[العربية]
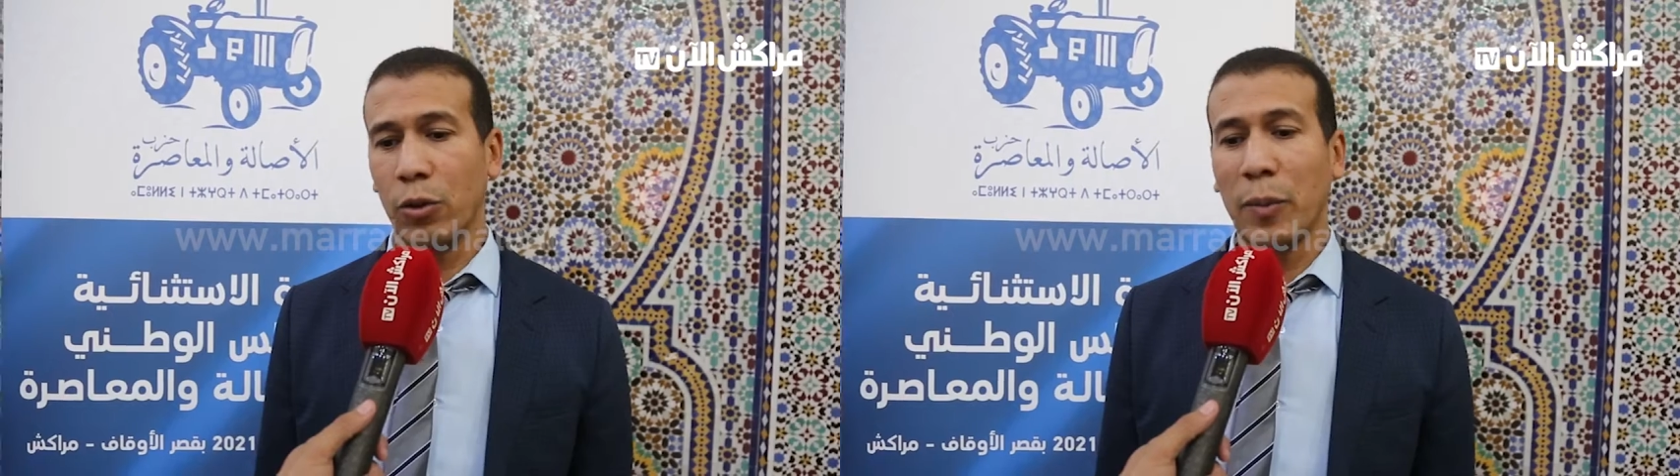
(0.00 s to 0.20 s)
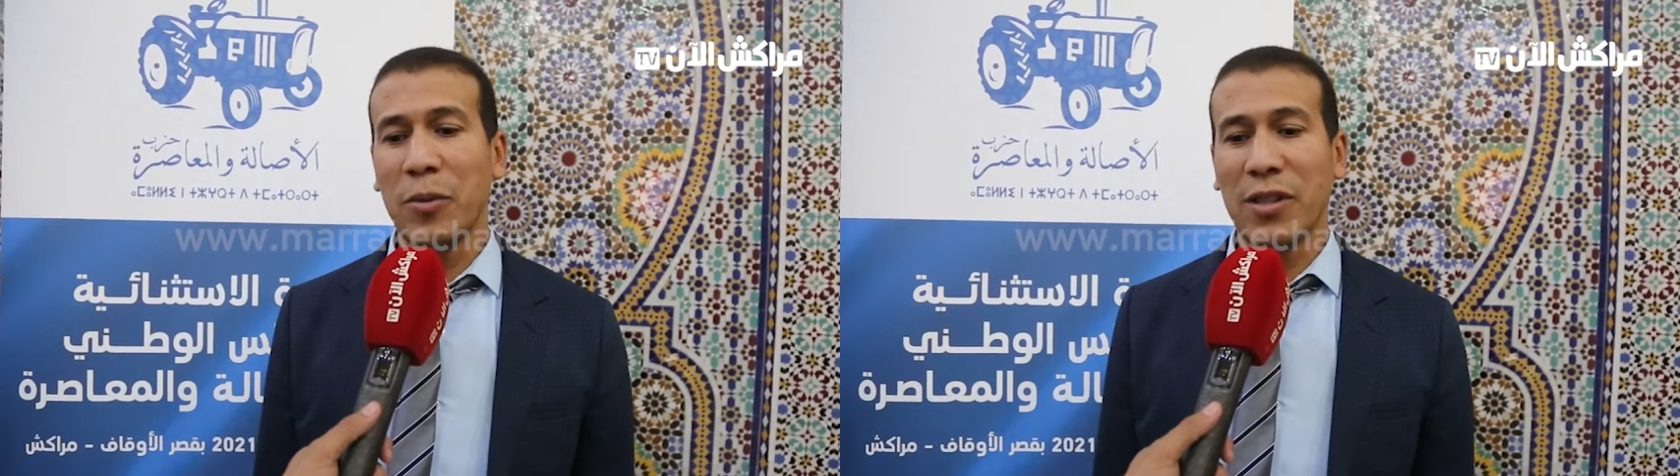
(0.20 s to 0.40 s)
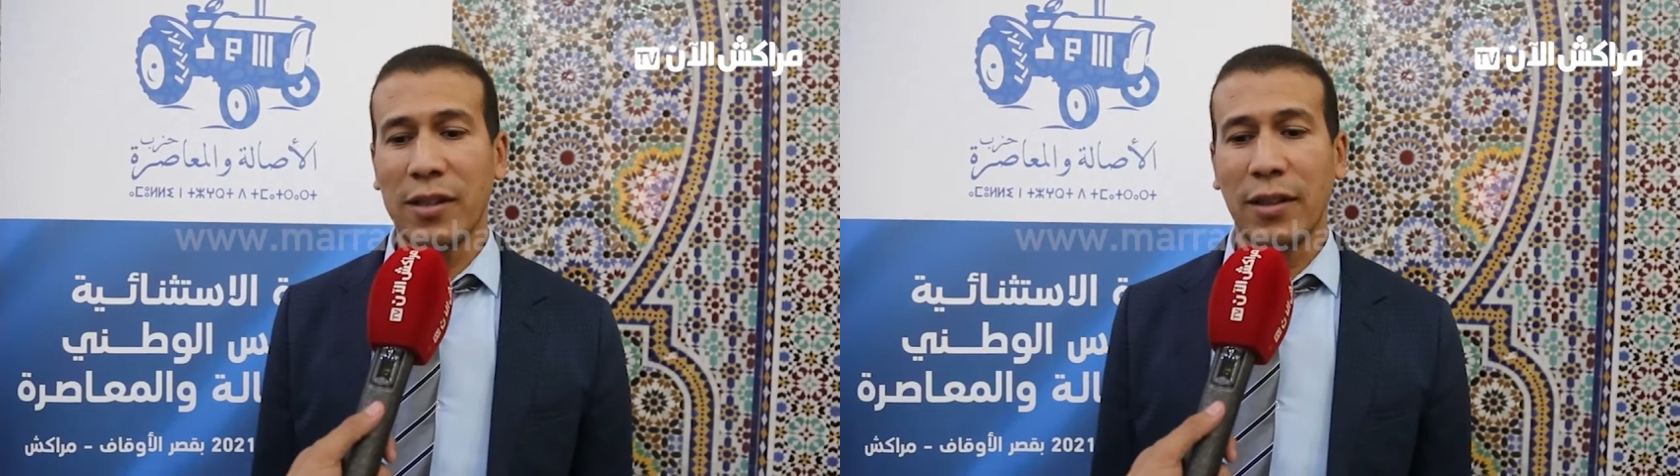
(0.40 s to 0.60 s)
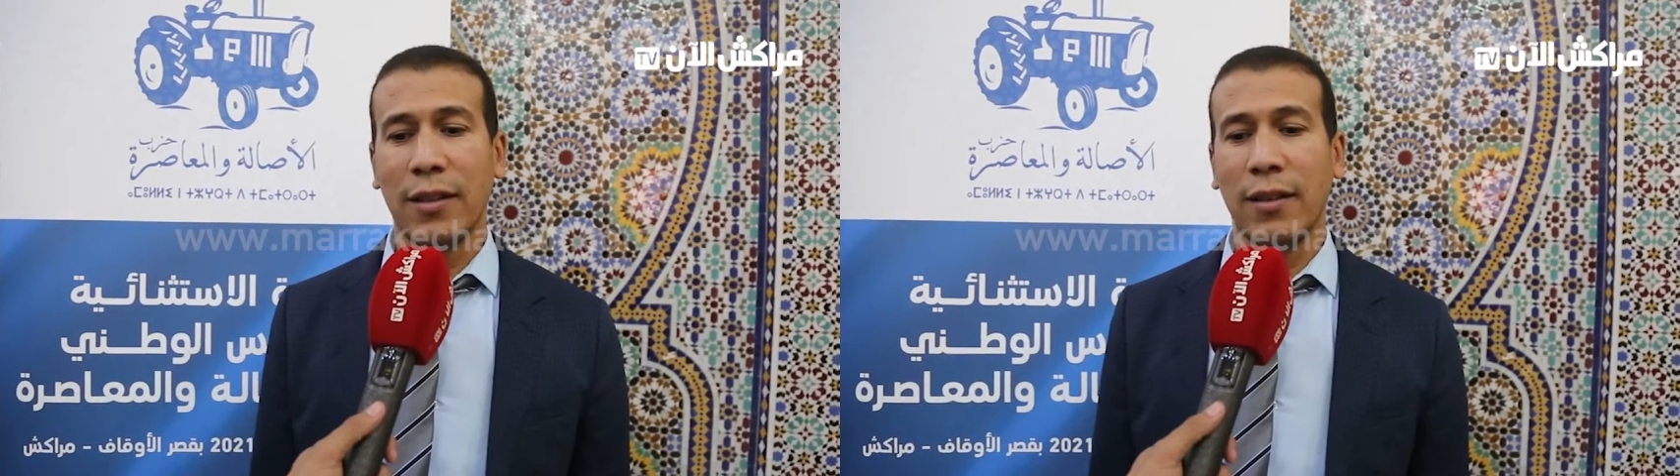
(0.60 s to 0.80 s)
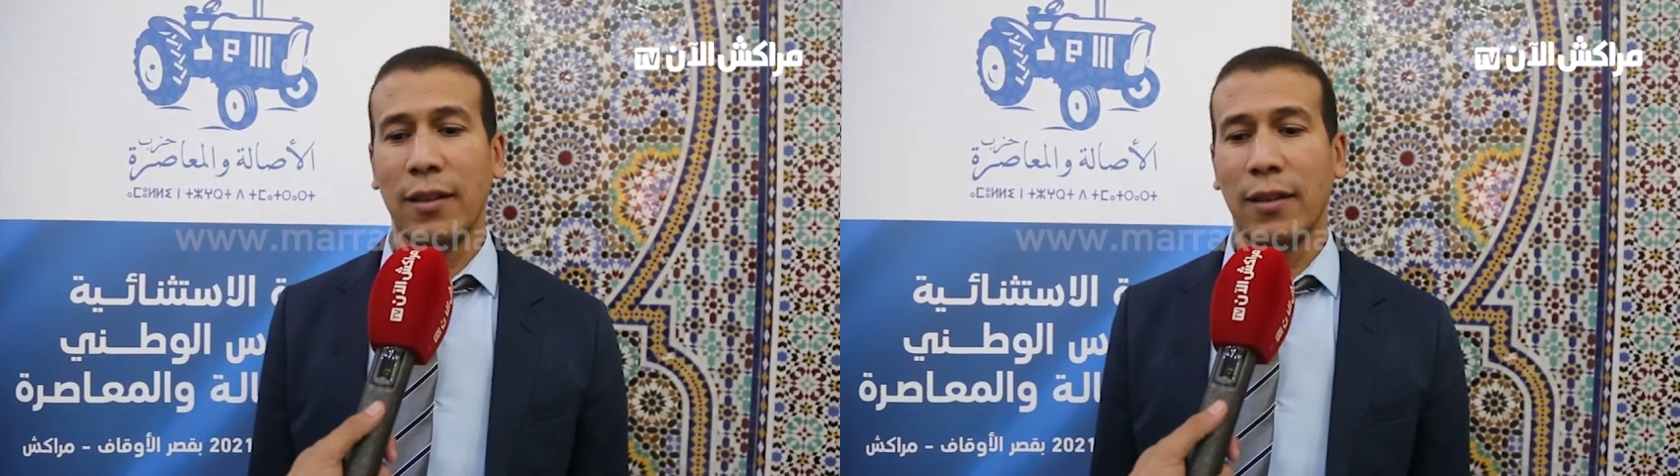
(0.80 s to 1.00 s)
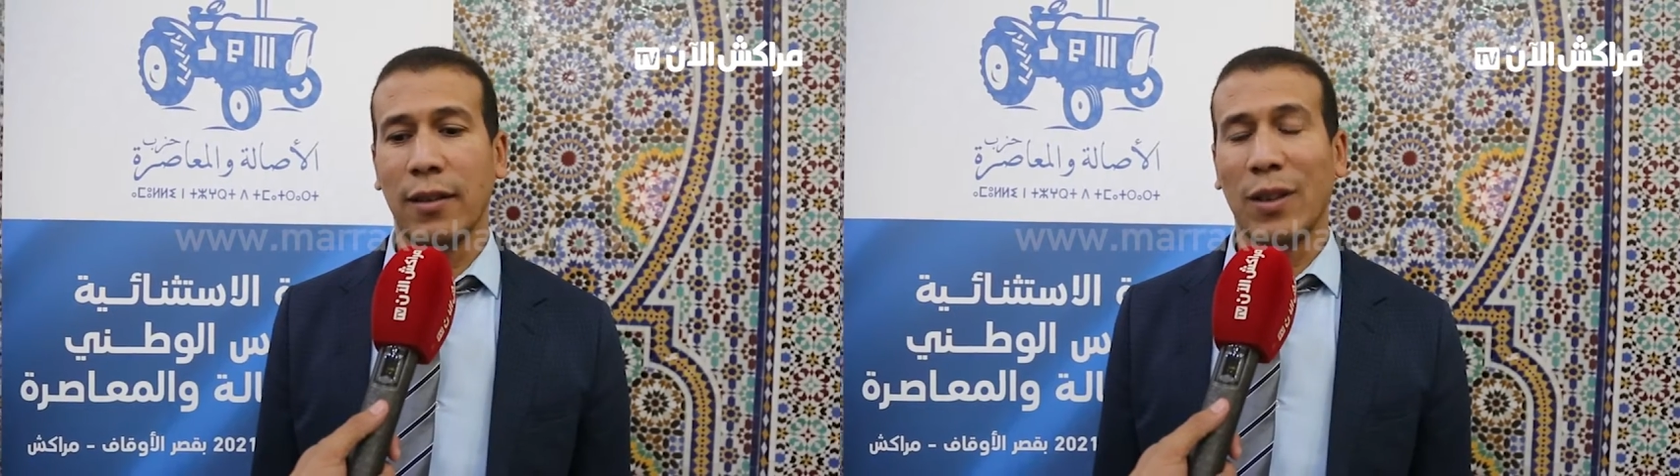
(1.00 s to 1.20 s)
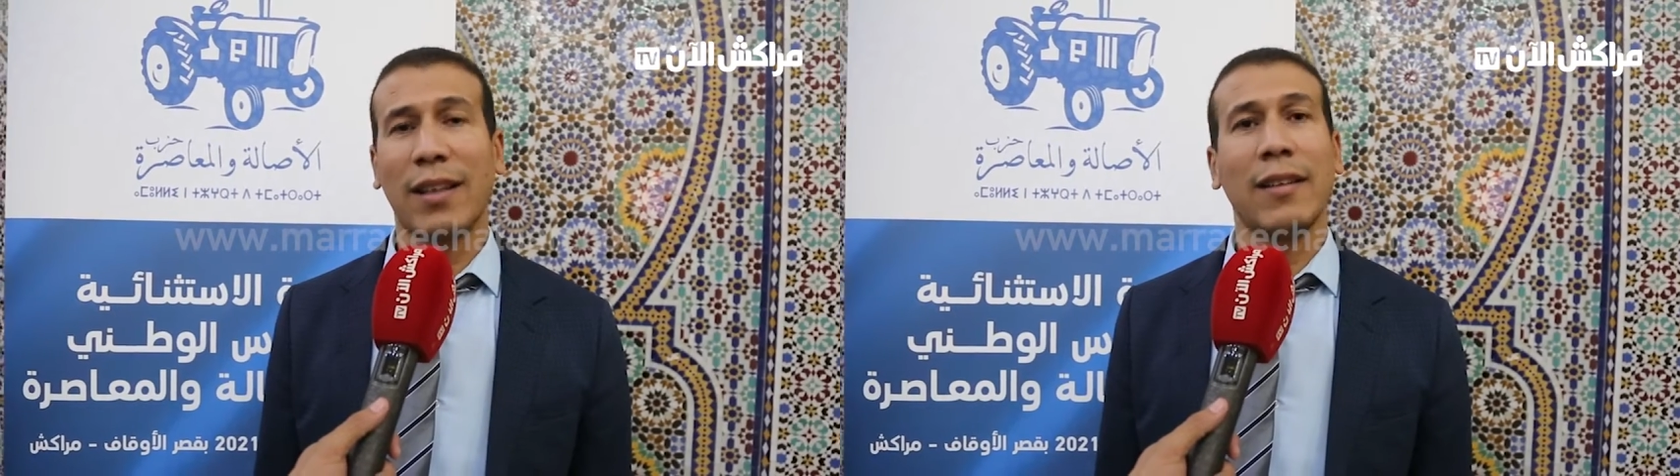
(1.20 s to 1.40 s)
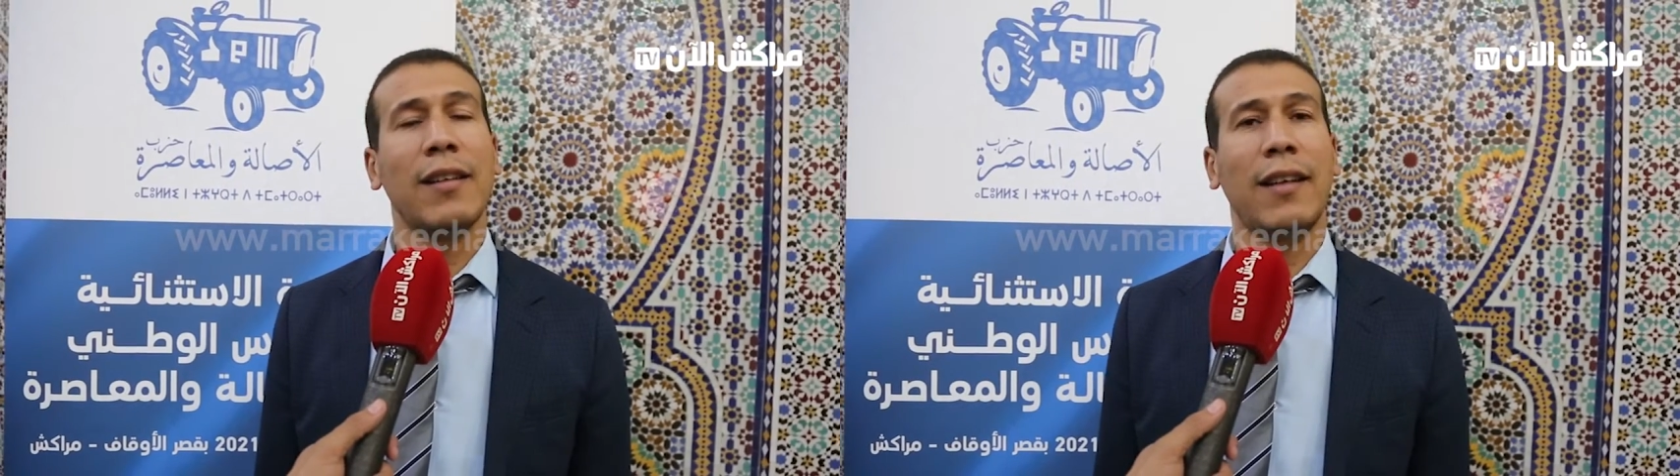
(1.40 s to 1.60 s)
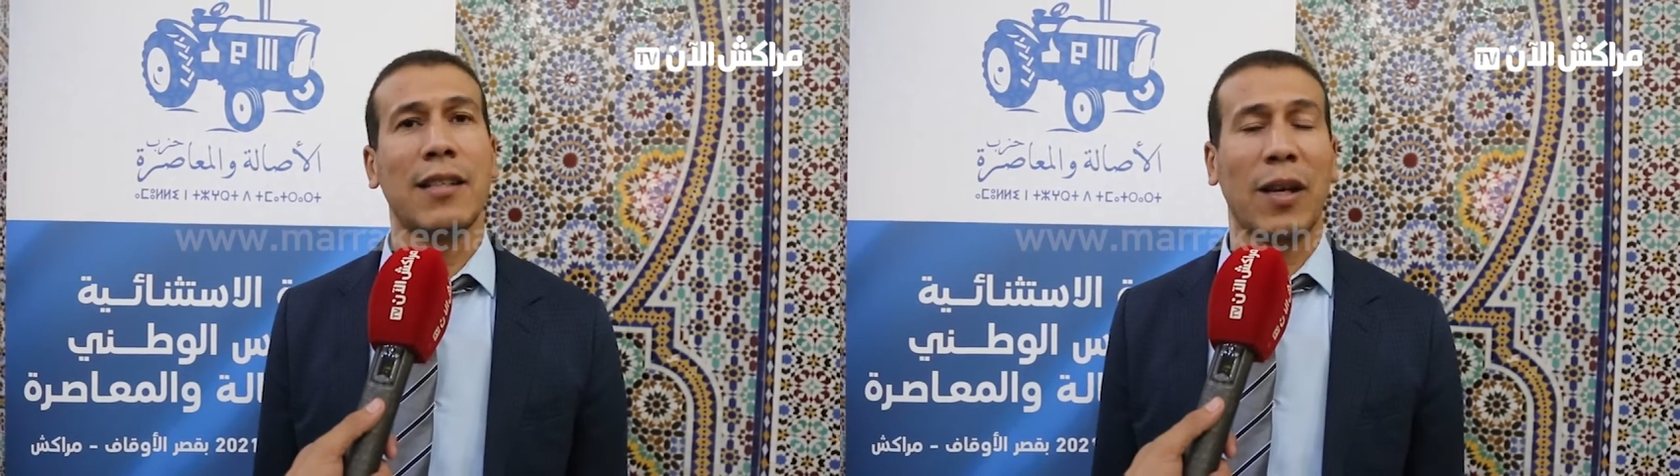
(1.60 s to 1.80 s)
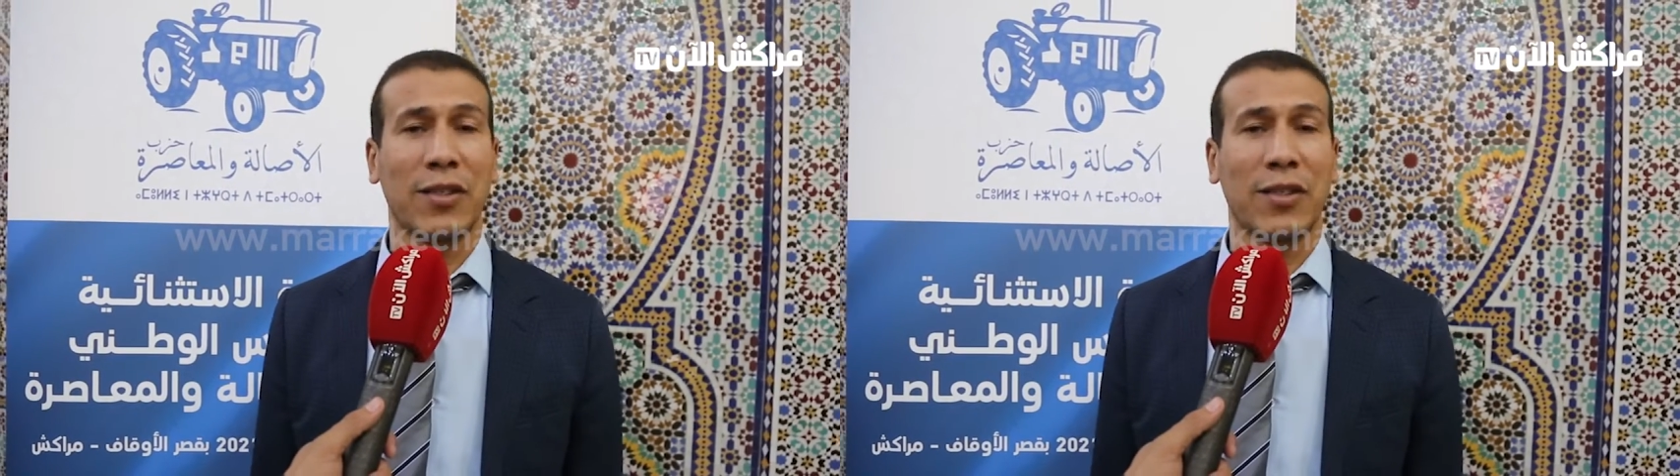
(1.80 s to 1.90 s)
عضو بالمجلس الوطني لحزب